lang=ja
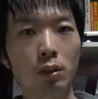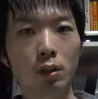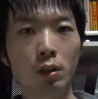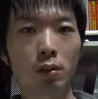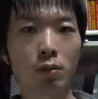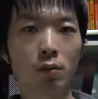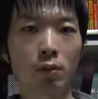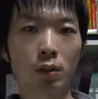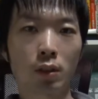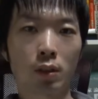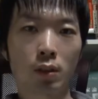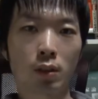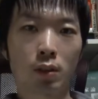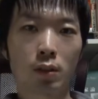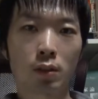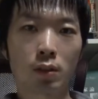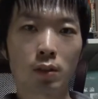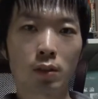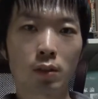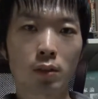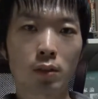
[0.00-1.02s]
ていうような
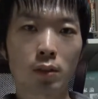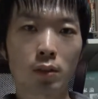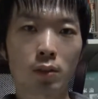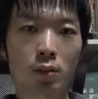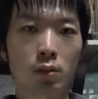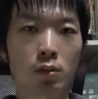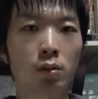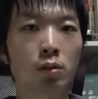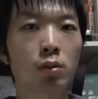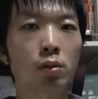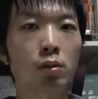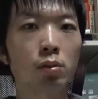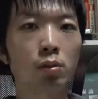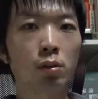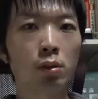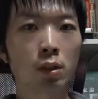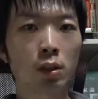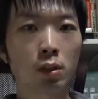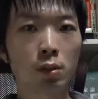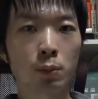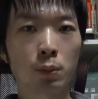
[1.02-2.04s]
そういう
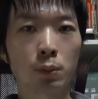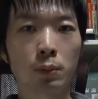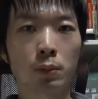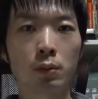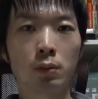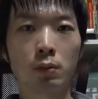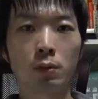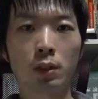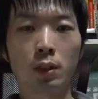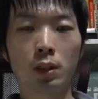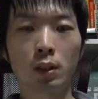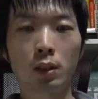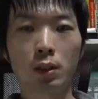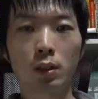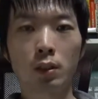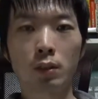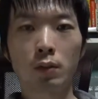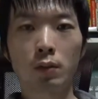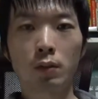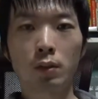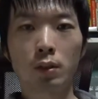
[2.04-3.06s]
表現の部分は
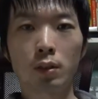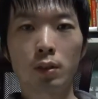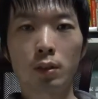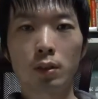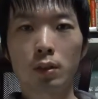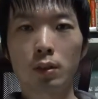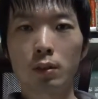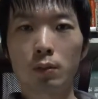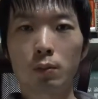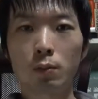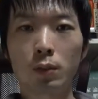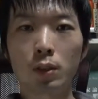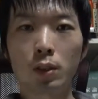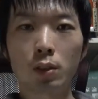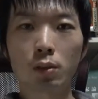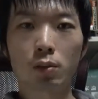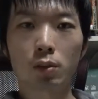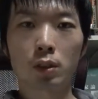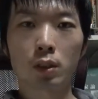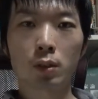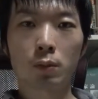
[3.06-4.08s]
見た
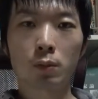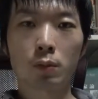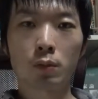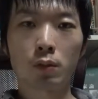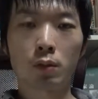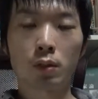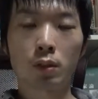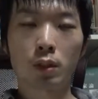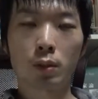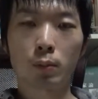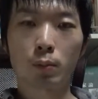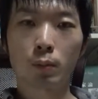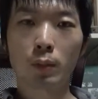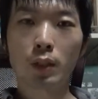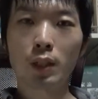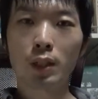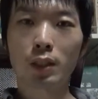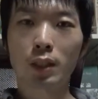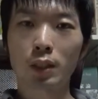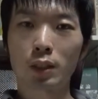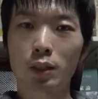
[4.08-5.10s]
としてもま
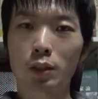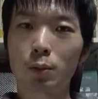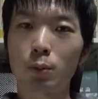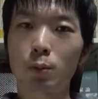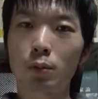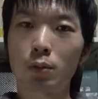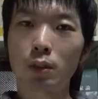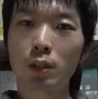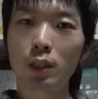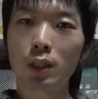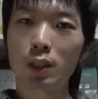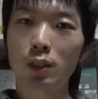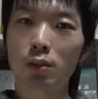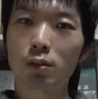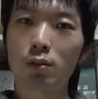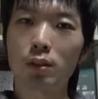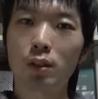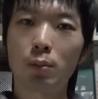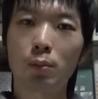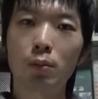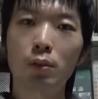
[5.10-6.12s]
あ安物だからそ
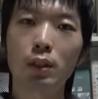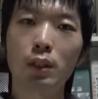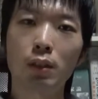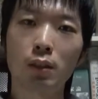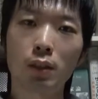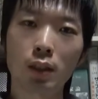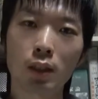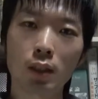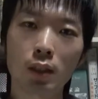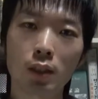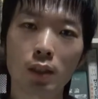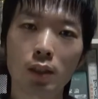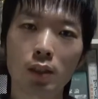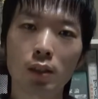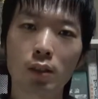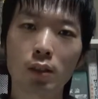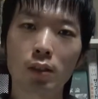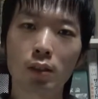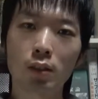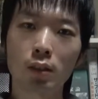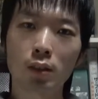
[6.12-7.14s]
んなもんだよ
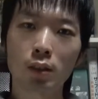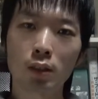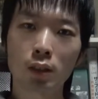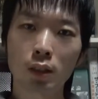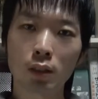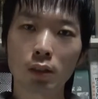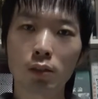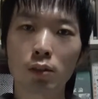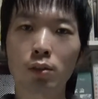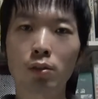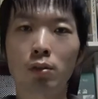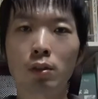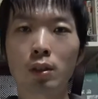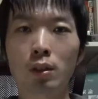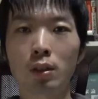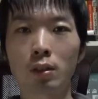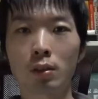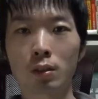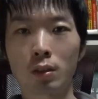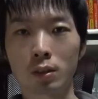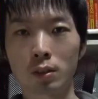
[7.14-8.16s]
ねっていう表現
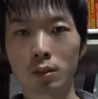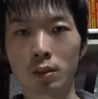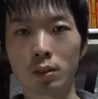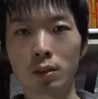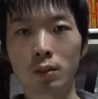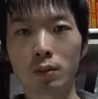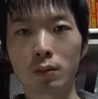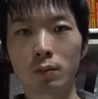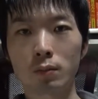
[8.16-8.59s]
なんですね